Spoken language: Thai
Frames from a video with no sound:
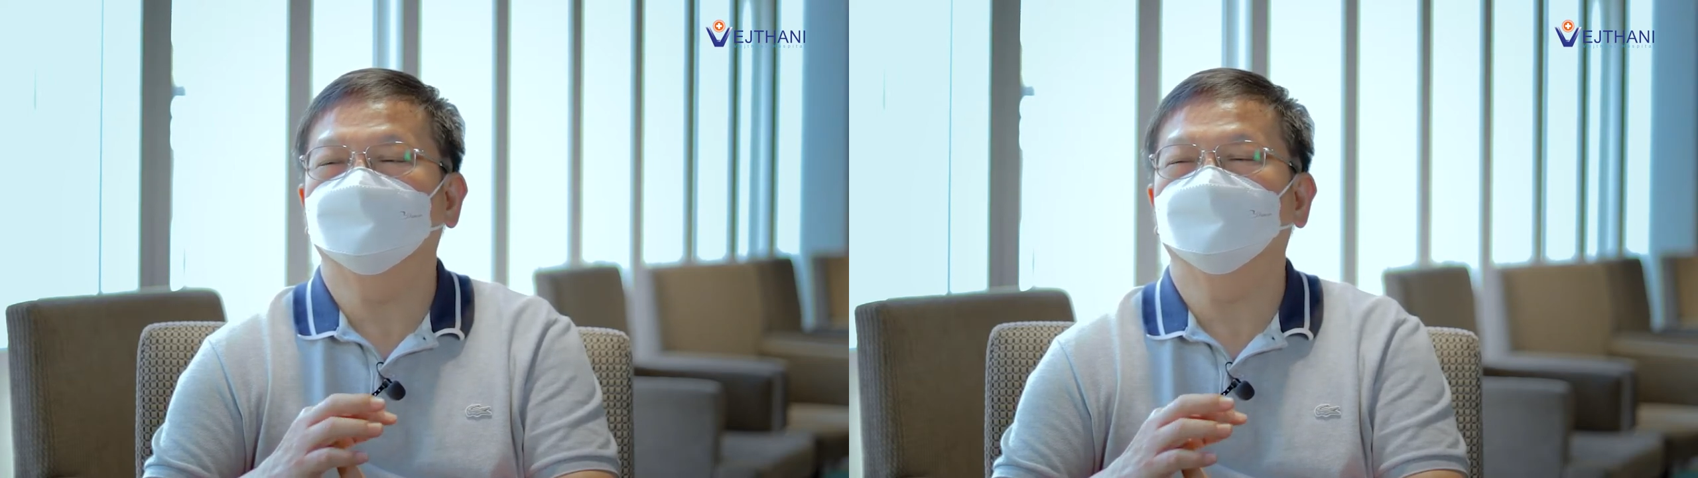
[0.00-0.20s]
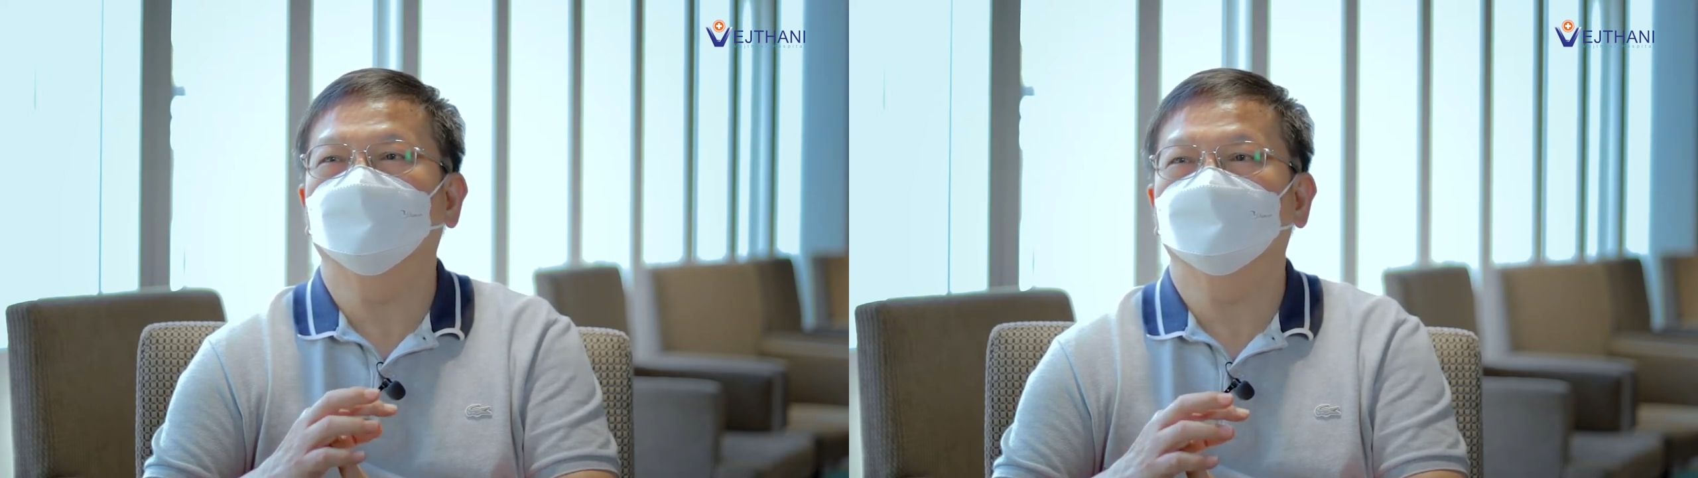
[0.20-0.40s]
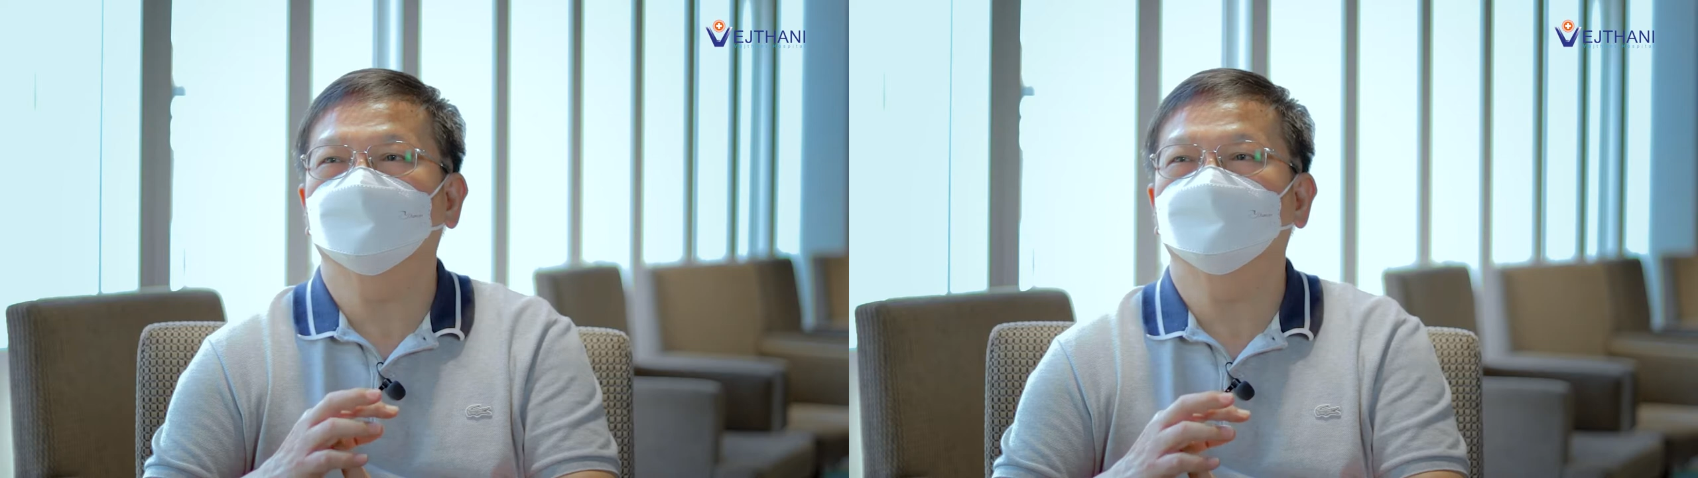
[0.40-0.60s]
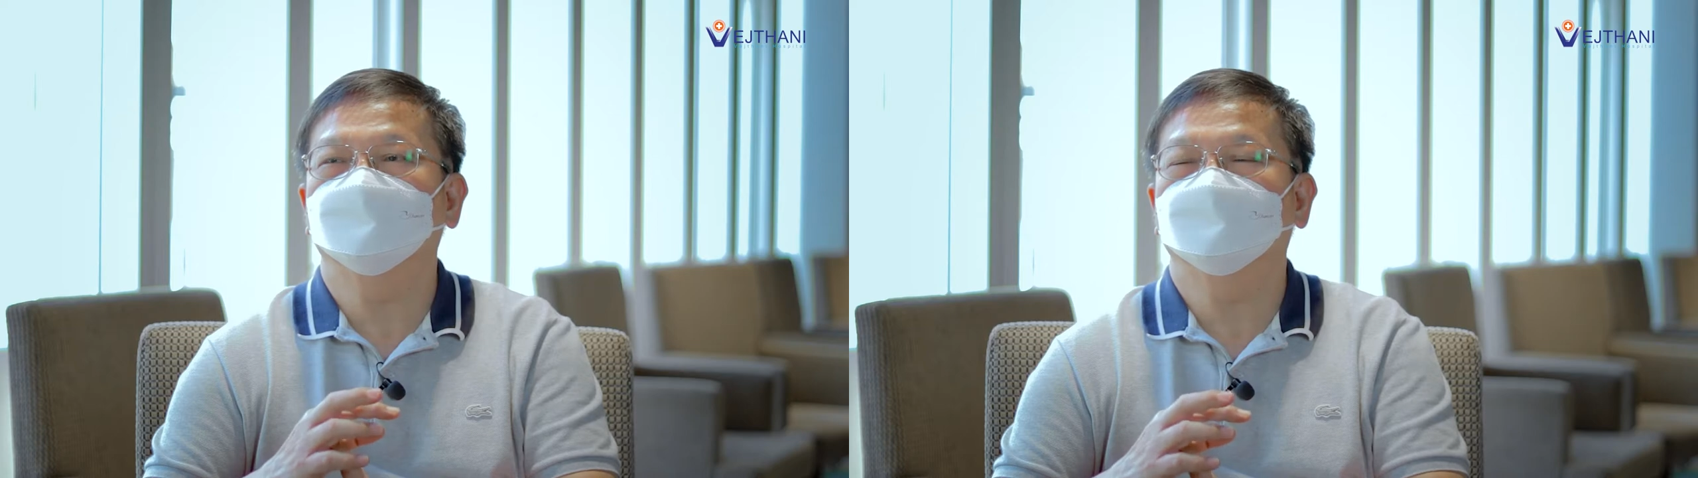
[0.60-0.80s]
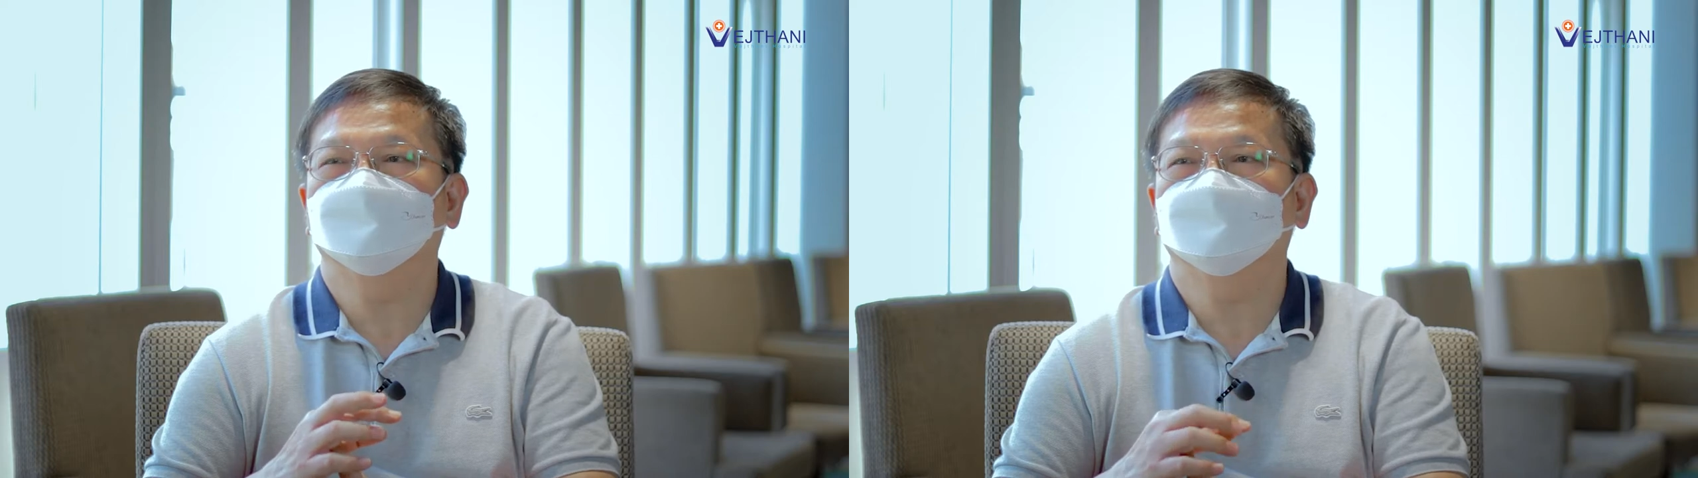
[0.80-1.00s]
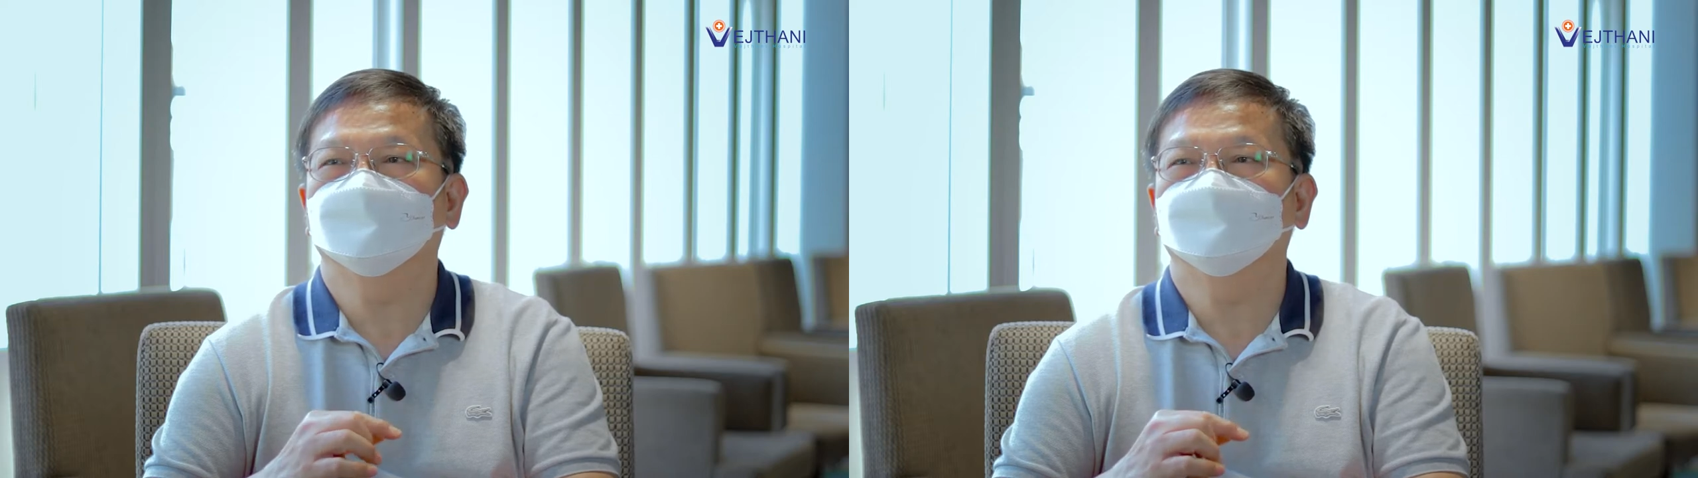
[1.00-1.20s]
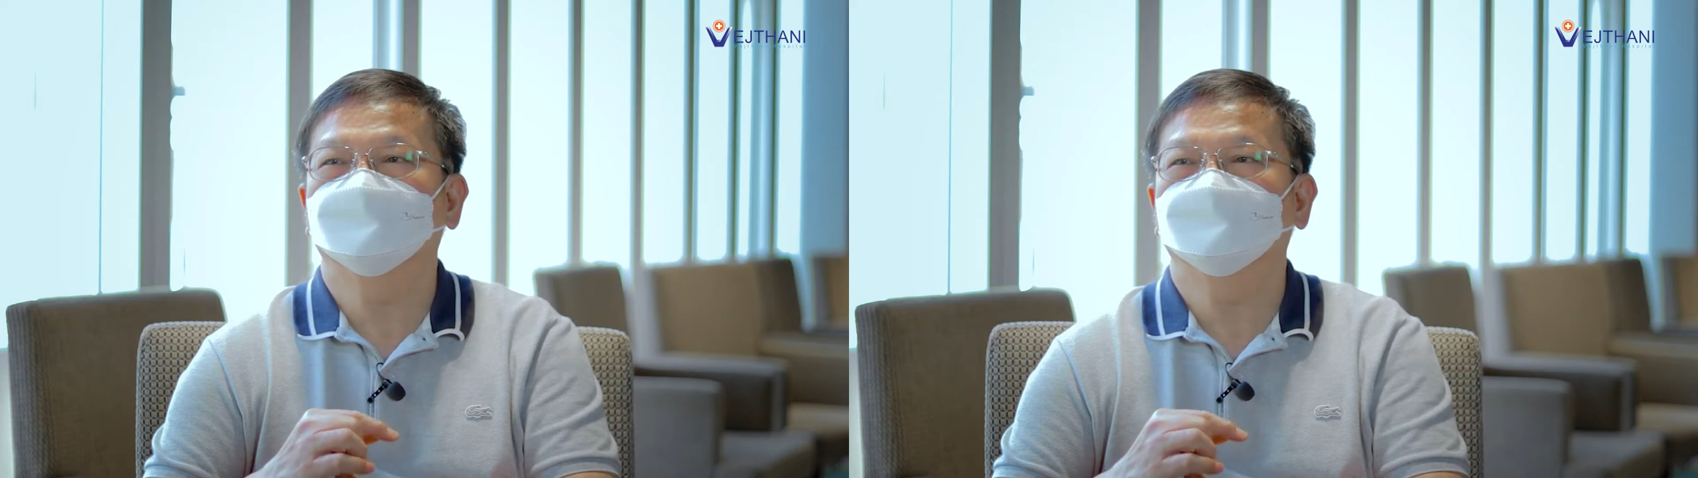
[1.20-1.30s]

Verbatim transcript: คือหมอต้องฉีดยาชา